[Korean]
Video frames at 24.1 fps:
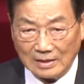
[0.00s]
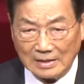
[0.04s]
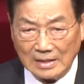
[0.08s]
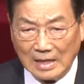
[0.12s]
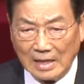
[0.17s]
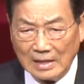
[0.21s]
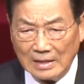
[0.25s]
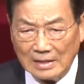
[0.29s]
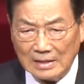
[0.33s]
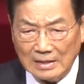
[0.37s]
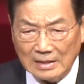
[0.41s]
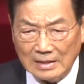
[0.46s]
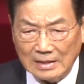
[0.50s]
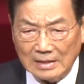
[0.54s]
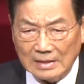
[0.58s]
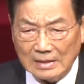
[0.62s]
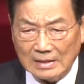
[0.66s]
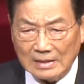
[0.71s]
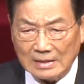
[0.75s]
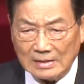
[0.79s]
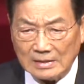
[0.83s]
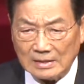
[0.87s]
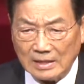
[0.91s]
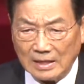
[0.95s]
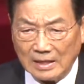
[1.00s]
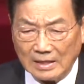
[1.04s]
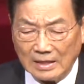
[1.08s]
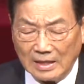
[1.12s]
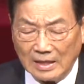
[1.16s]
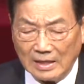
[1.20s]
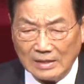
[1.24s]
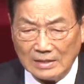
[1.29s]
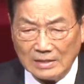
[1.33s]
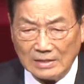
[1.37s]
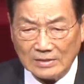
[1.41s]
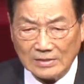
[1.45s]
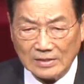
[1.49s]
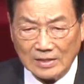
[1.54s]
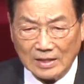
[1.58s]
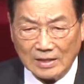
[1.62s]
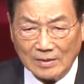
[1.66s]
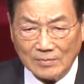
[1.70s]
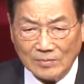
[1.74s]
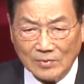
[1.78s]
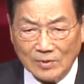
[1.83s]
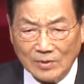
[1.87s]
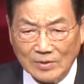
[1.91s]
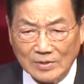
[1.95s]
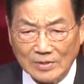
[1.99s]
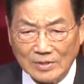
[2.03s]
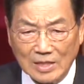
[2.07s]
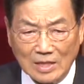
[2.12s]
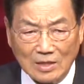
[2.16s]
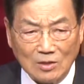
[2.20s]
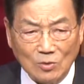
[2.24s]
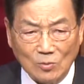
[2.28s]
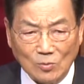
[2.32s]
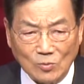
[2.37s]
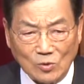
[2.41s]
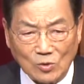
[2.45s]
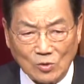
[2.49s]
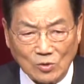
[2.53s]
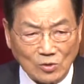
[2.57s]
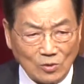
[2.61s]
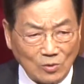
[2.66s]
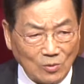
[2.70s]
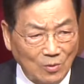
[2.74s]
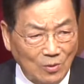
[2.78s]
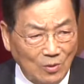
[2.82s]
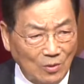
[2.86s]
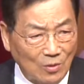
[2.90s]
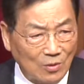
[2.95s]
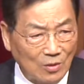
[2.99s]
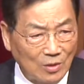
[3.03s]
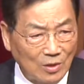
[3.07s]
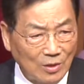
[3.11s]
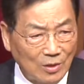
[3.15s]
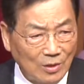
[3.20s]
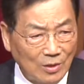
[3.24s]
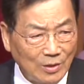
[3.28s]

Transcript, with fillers: 그냥 살아있는 사람들은 싹 없어지고